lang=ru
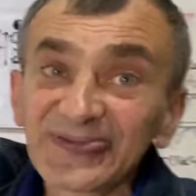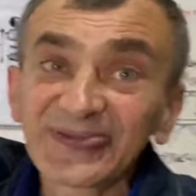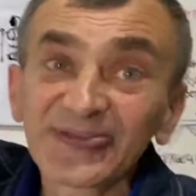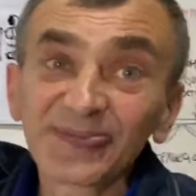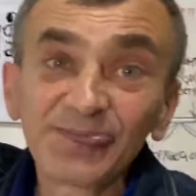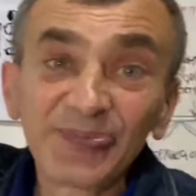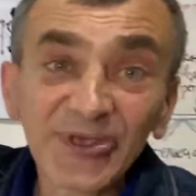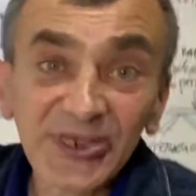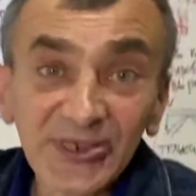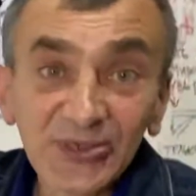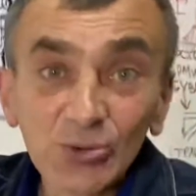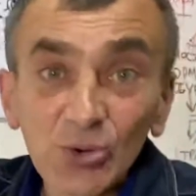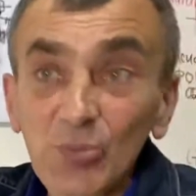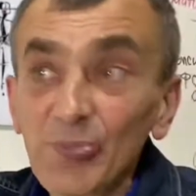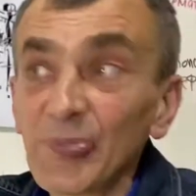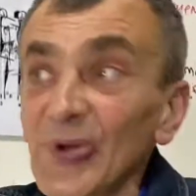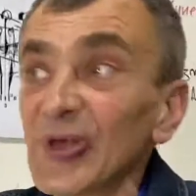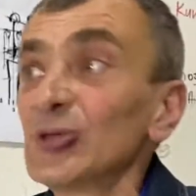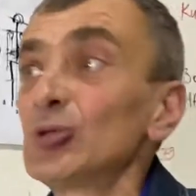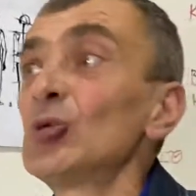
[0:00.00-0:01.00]
спину,
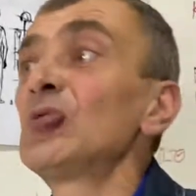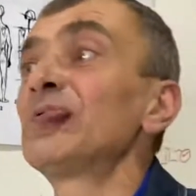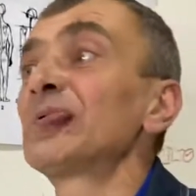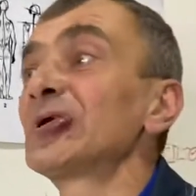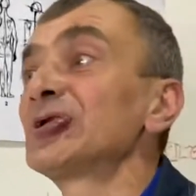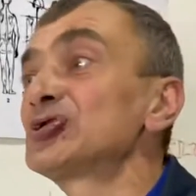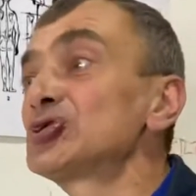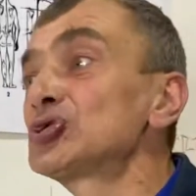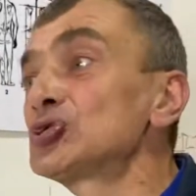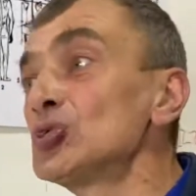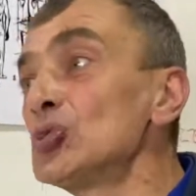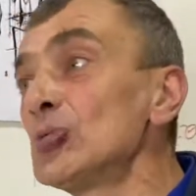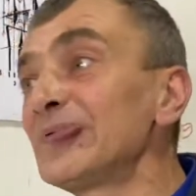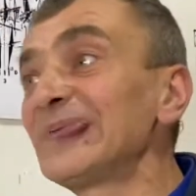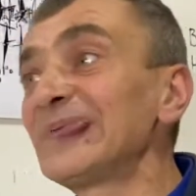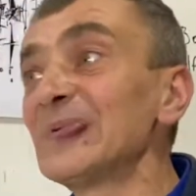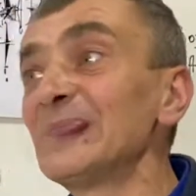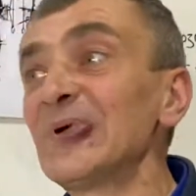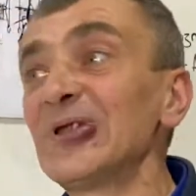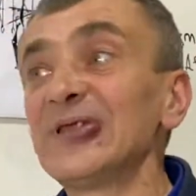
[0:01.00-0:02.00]
пойду к врачу,
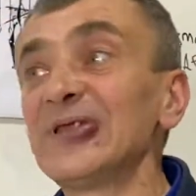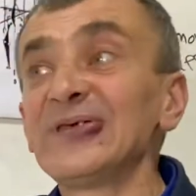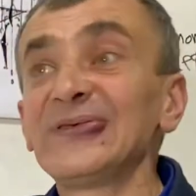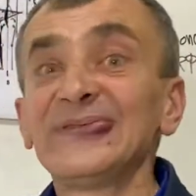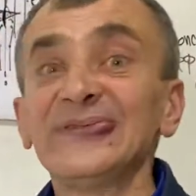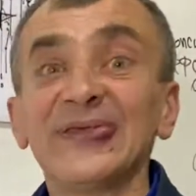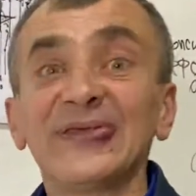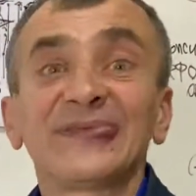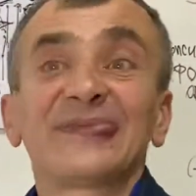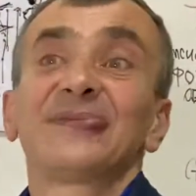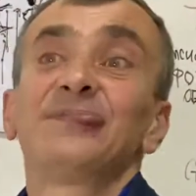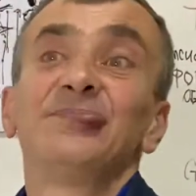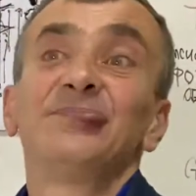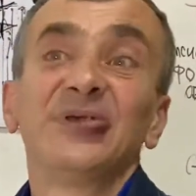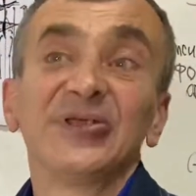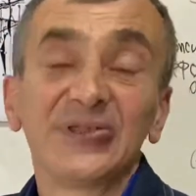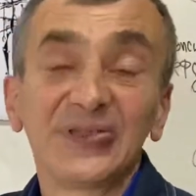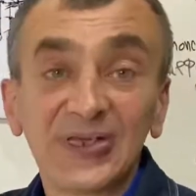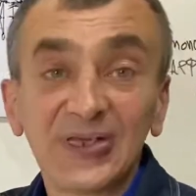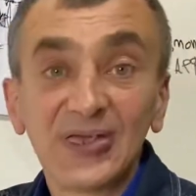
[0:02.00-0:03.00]
все болезни от
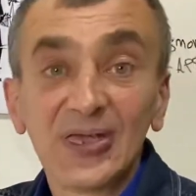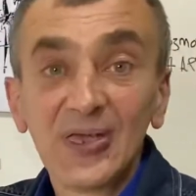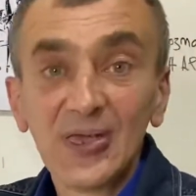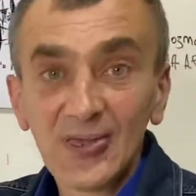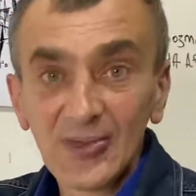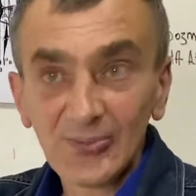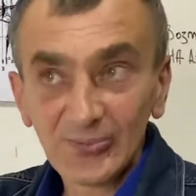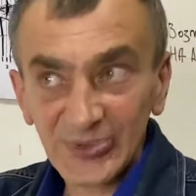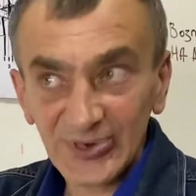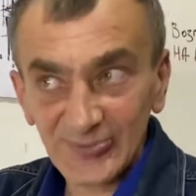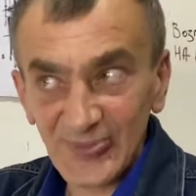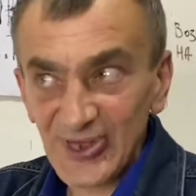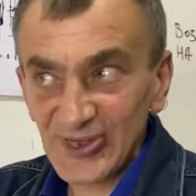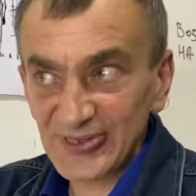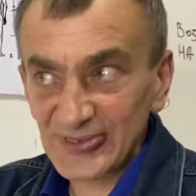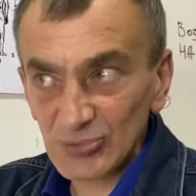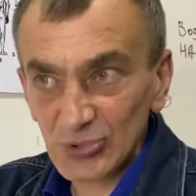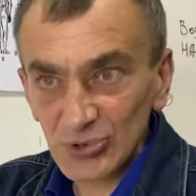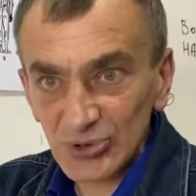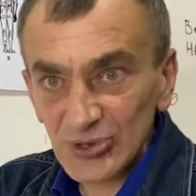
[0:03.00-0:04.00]
спины.
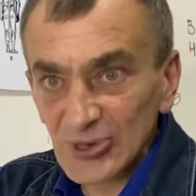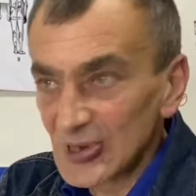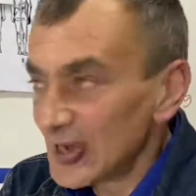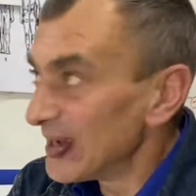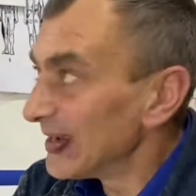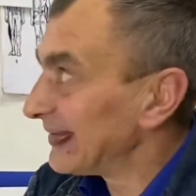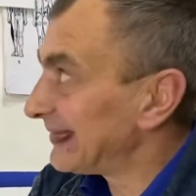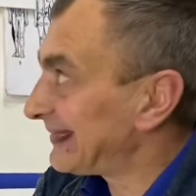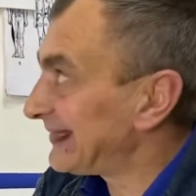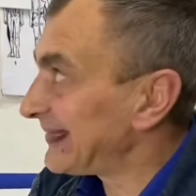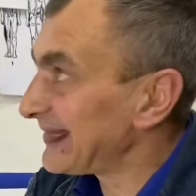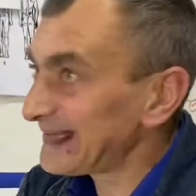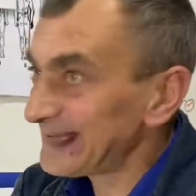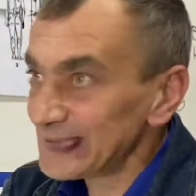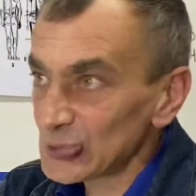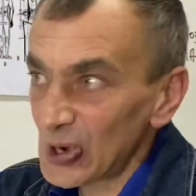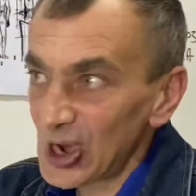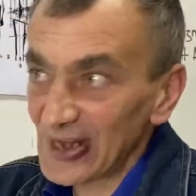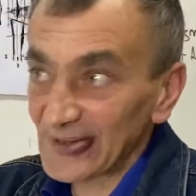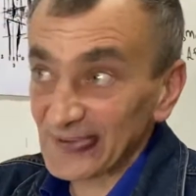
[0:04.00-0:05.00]
Понимаете, вот здесь
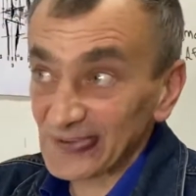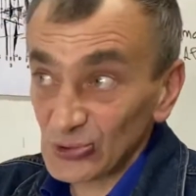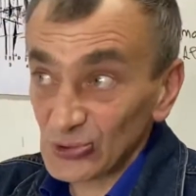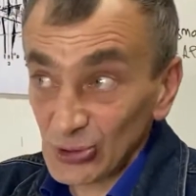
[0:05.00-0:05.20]
нюанс. То